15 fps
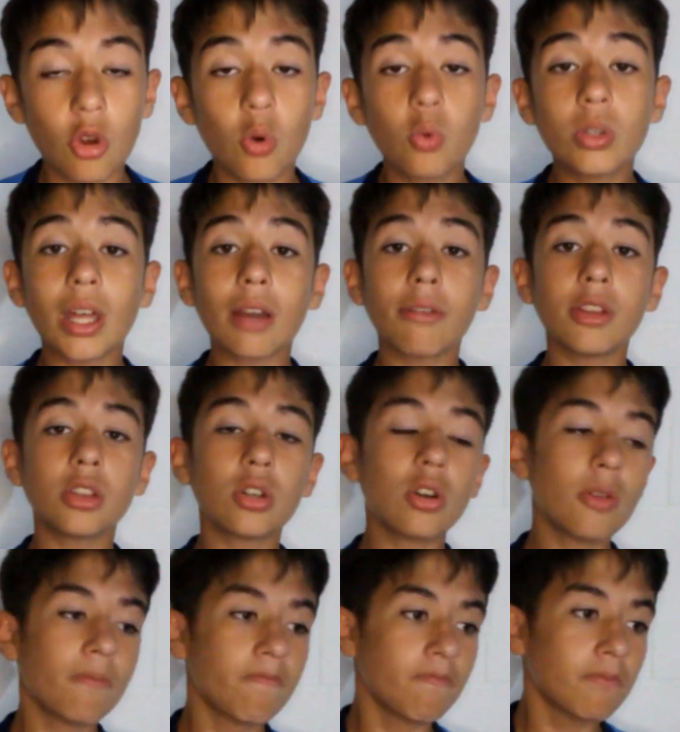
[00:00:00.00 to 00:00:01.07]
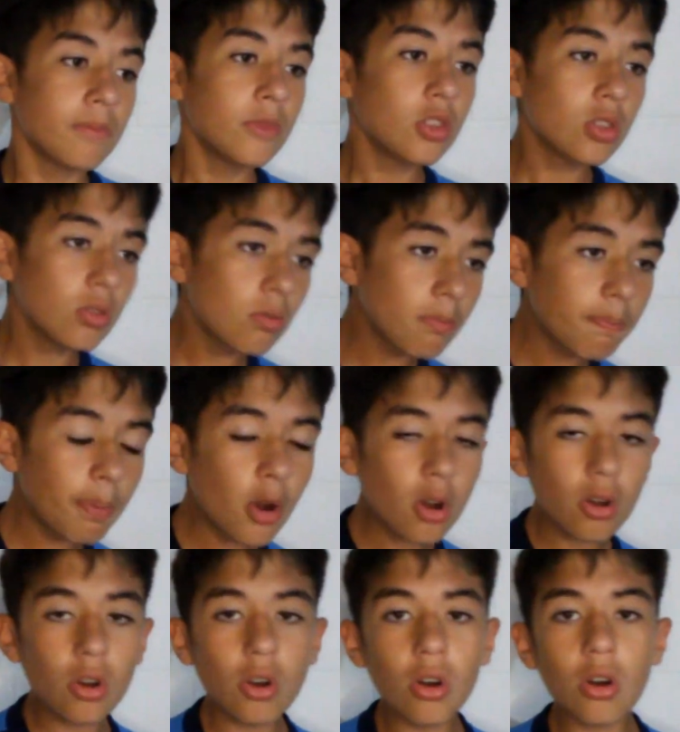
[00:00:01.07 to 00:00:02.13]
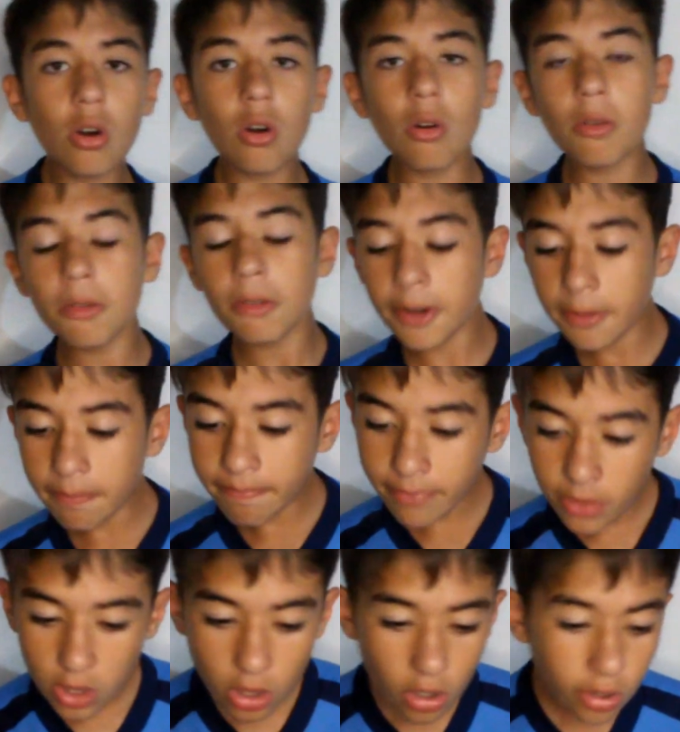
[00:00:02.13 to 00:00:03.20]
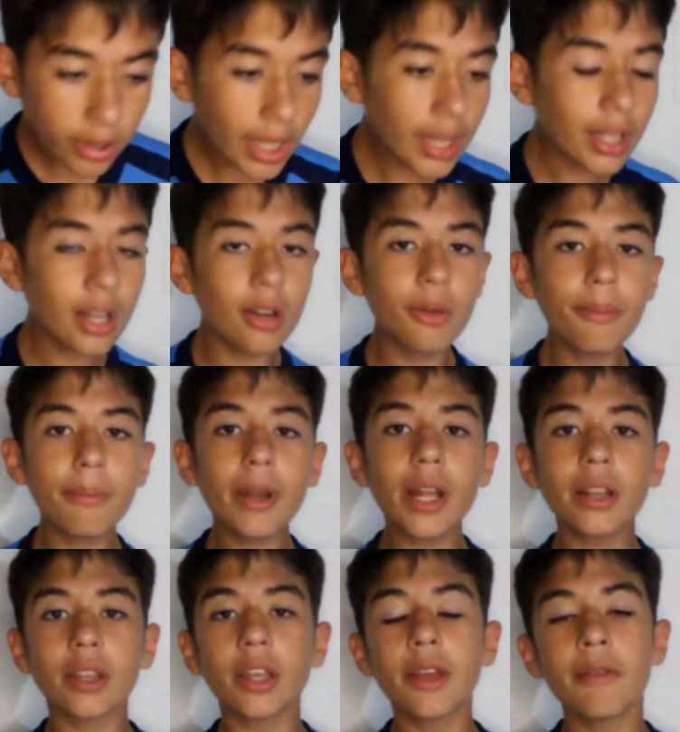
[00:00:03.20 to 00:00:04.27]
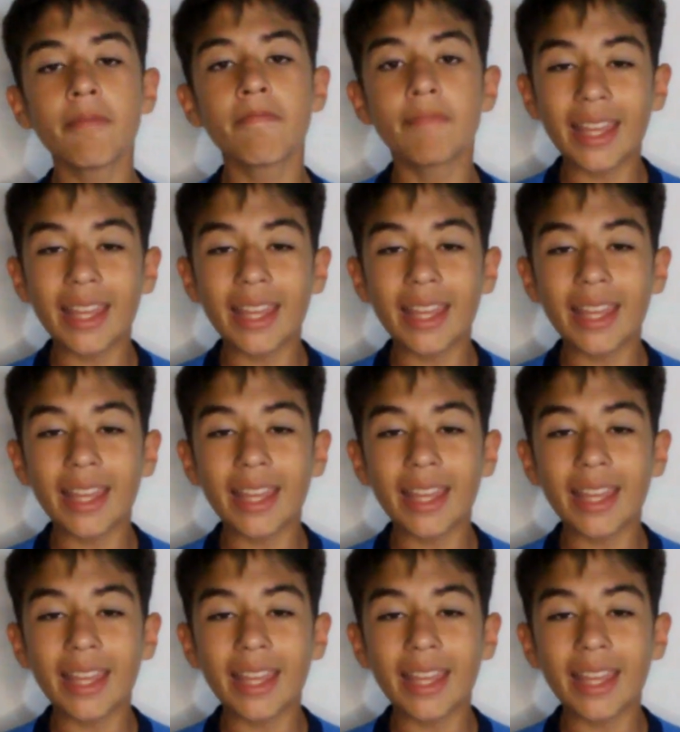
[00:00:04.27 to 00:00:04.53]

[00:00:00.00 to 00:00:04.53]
Un árbitro un poco no tan deslumbrante.